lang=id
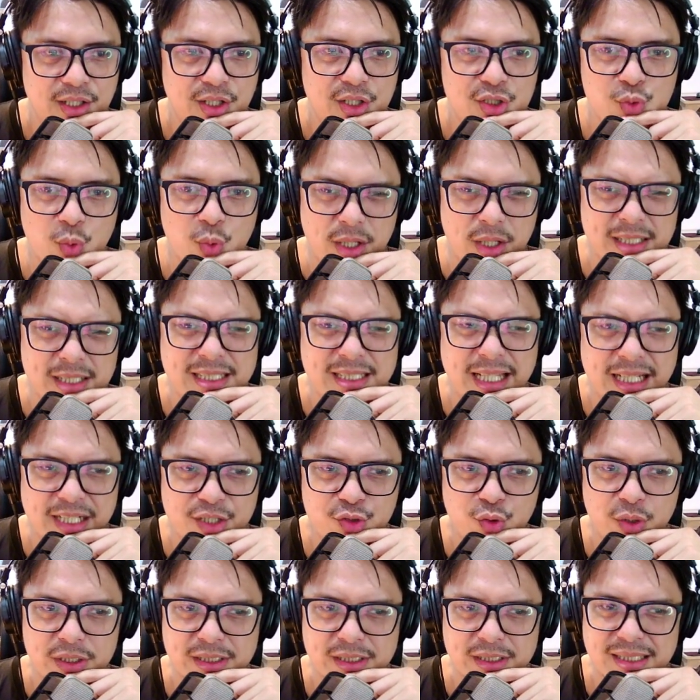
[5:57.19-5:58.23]
suara snare
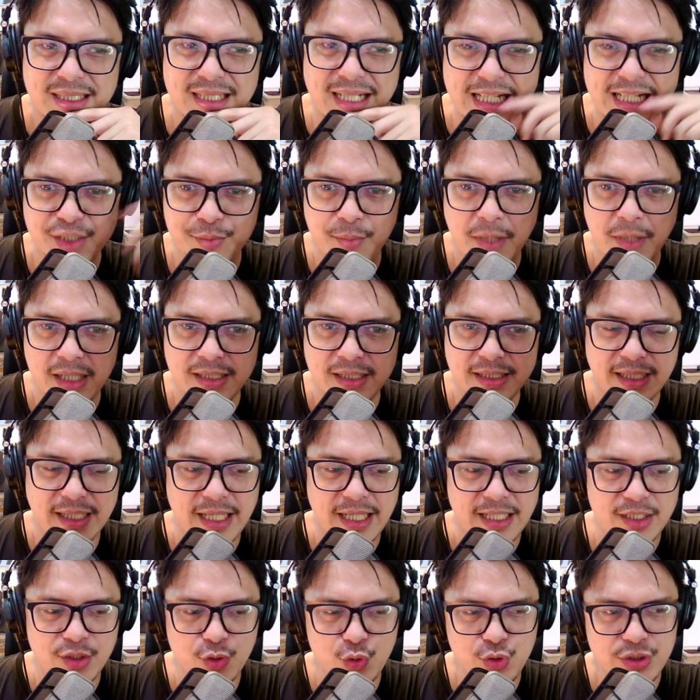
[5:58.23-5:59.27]
juga stress banget ya
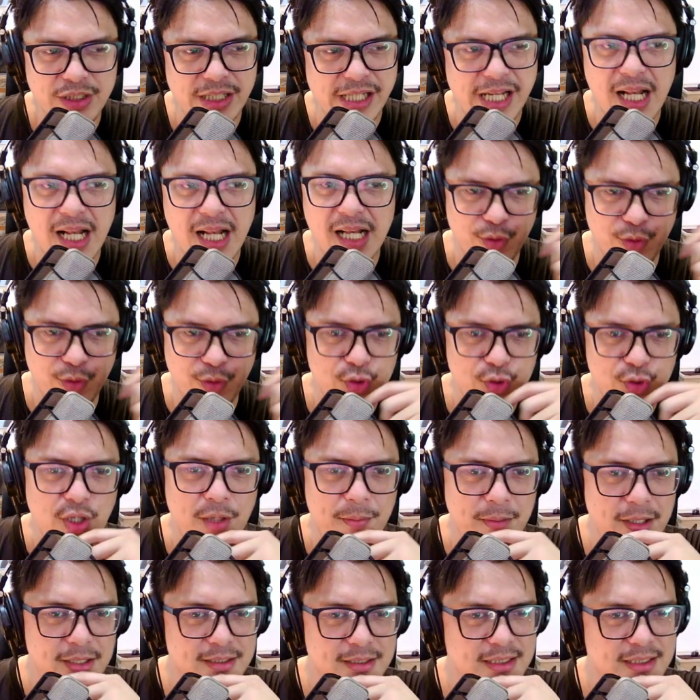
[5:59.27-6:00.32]
kayak industrial gitu gue suka banget